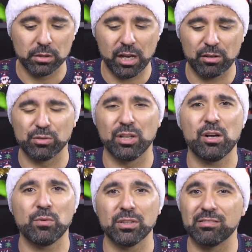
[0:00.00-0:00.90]
de
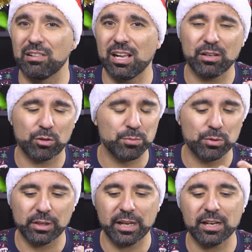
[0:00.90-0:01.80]
algodão ou de lã, como
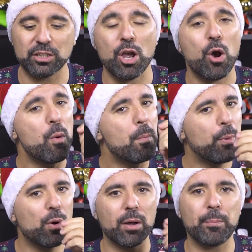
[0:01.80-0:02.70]
tu queiras, um
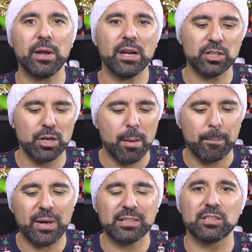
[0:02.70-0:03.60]
pouco apenas,
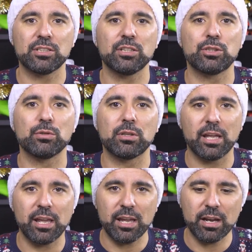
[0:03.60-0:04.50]
passas na
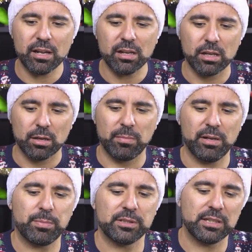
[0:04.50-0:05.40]
chuteira,
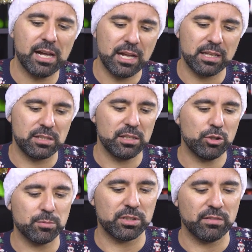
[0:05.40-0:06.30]
bem passada, assim,
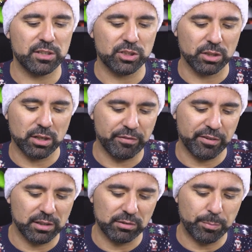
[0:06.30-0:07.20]
se estivesses
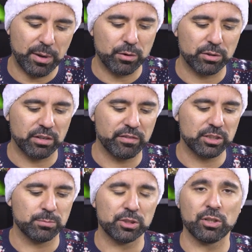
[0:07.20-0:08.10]
a, a, limpar outra
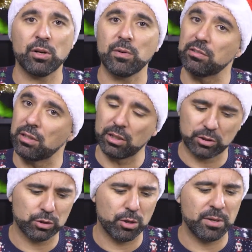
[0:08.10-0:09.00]
vez, mas não, a, a,
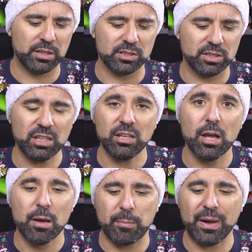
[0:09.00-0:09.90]
somente assim,
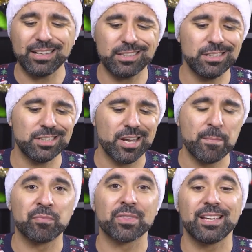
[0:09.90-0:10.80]
passas
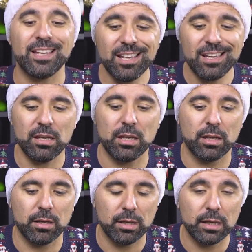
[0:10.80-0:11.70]
e,
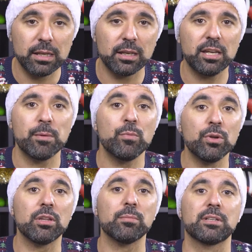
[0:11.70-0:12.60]
e aqui é
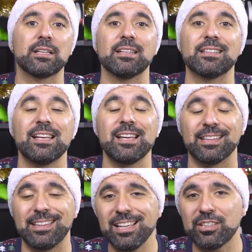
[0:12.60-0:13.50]
muito importante,
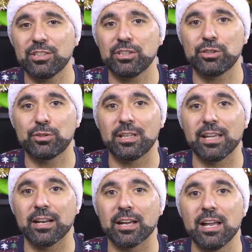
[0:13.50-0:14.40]
deixas a
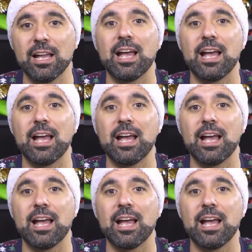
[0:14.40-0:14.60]
chuteira